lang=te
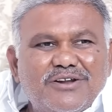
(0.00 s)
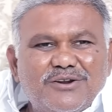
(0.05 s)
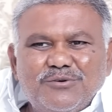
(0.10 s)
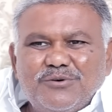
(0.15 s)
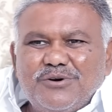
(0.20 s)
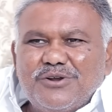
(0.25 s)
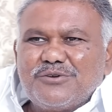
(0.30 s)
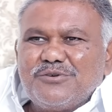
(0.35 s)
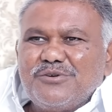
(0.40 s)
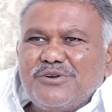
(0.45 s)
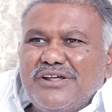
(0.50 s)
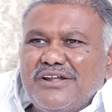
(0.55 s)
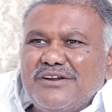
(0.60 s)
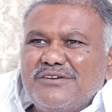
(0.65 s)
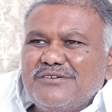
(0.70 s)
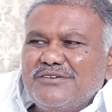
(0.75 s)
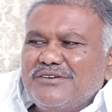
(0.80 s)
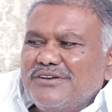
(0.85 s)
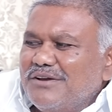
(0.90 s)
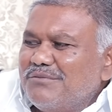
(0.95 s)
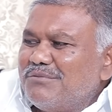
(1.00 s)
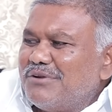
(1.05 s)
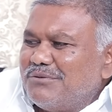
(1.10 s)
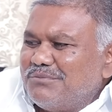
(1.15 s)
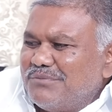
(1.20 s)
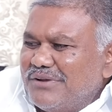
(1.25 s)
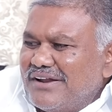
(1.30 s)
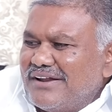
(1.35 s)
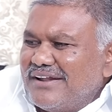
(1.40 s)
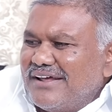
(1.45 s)
వాళ్ళు ఓరుకున్నారు ఏం రా
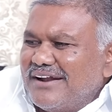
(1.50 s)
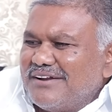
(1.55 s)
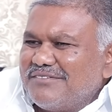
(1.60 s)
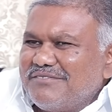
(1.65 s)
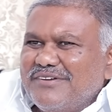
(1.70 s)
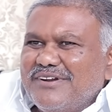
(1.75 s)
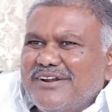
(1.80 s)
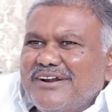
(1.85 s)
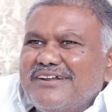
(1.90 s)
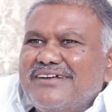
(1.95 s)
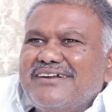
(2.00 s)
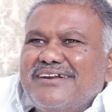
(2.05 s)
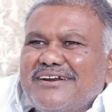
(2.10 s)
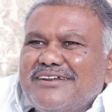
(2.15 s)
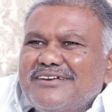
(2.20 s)
మీ అన్న ఆడిపోయినాడు అని